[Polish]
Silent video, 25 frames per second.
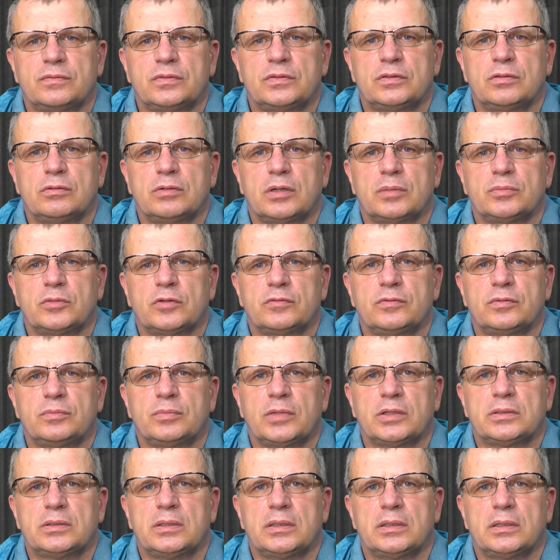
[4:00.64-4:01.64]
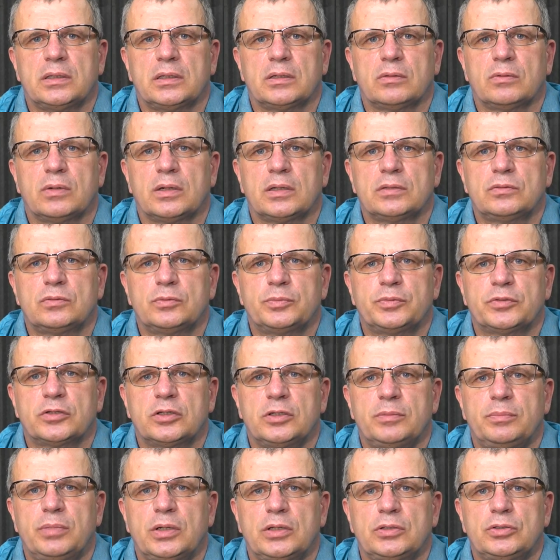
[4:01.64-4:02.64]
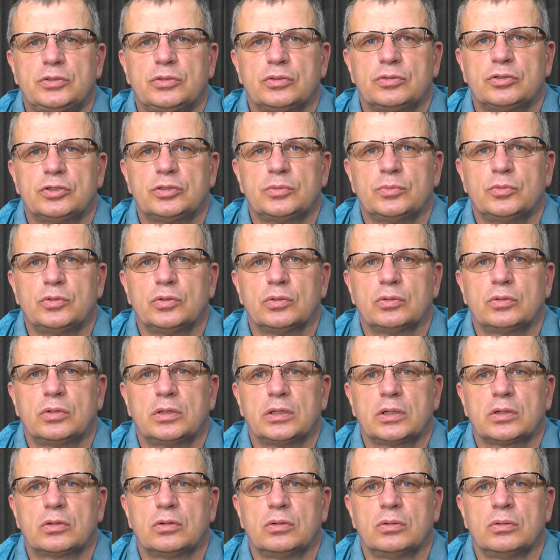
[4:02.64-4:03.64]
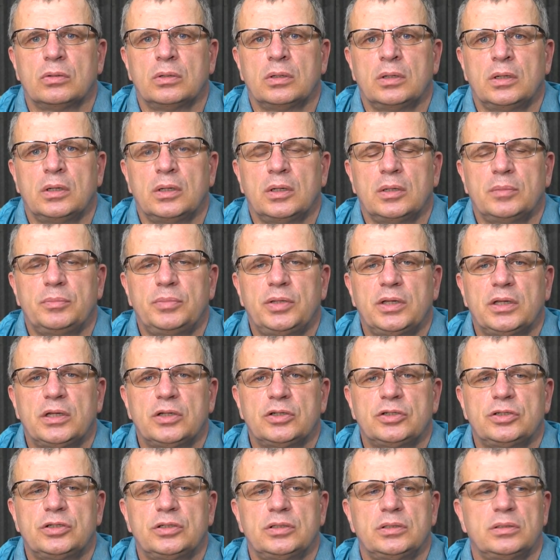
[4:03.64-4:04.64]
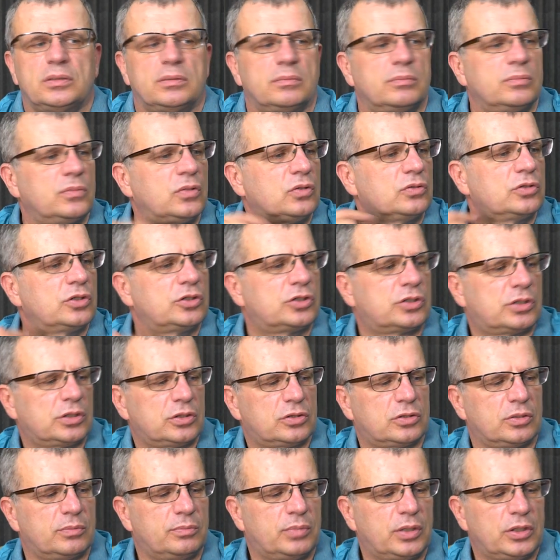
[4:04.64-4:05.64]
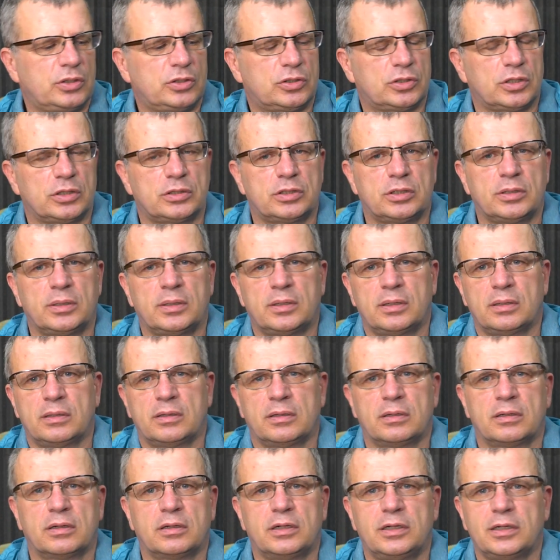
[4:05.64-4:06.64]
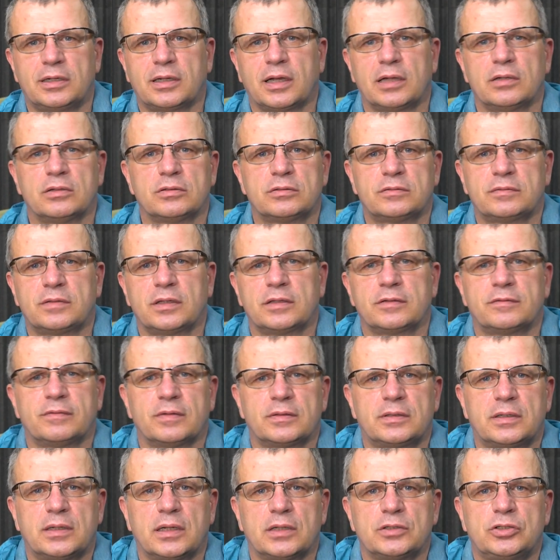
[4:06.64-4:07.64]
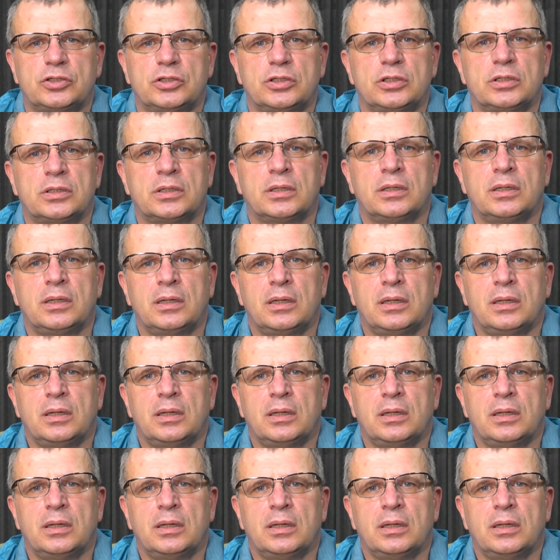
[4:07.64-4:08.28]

wysyłam nowy materiał, a subskrybenci otrzymują go jako piersi. Możesz też obejrzeć, klikając w ten kwadracik,